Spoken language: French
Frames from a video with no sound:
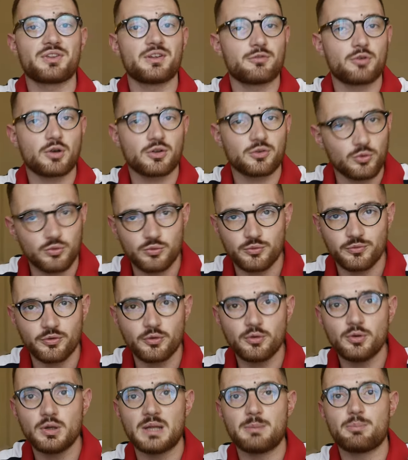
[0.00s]
savoir ce que tu
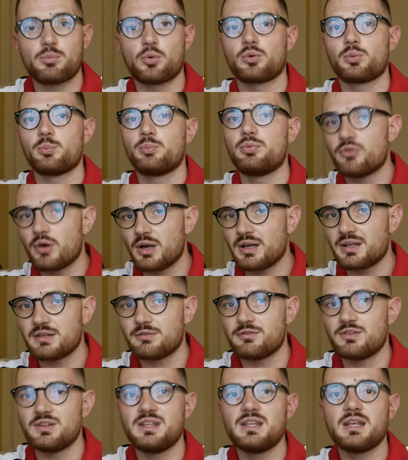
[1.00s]
veux et pour pouvoir le
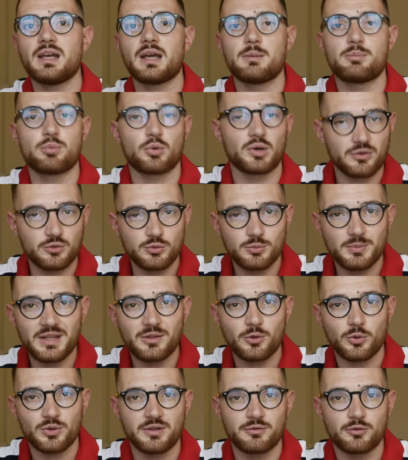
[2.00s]
définir et pour les
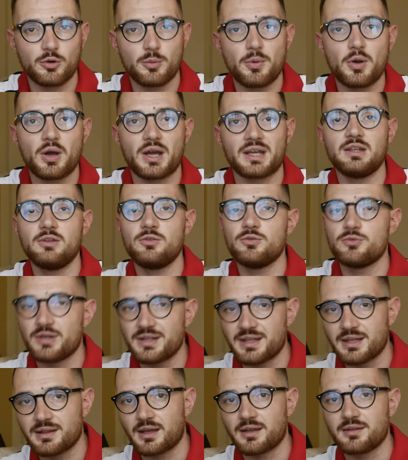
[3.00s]
soumettre aux développeurs à qui tu
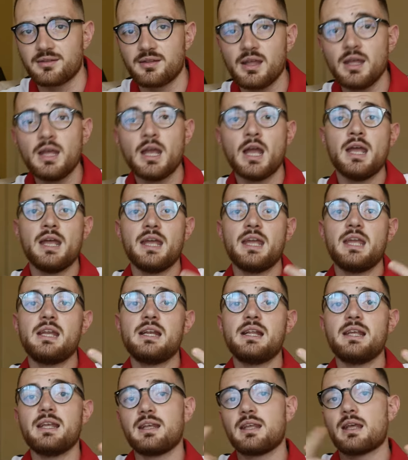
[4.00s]
vas t'adresser.
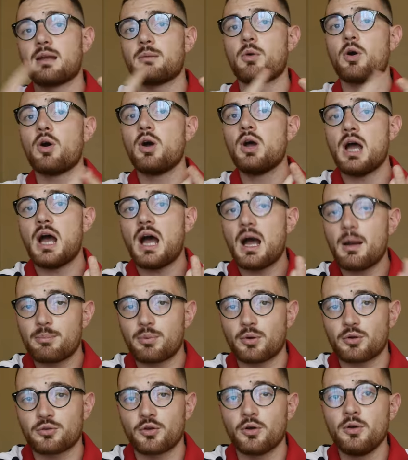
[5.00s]
Et il est également
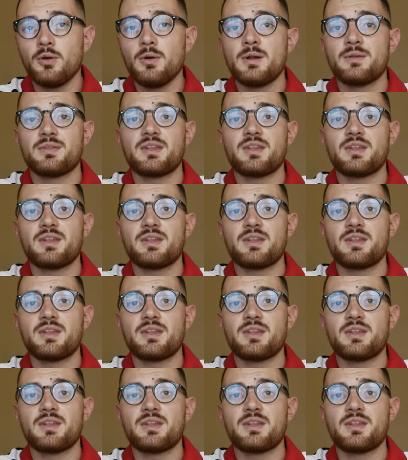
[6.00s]
important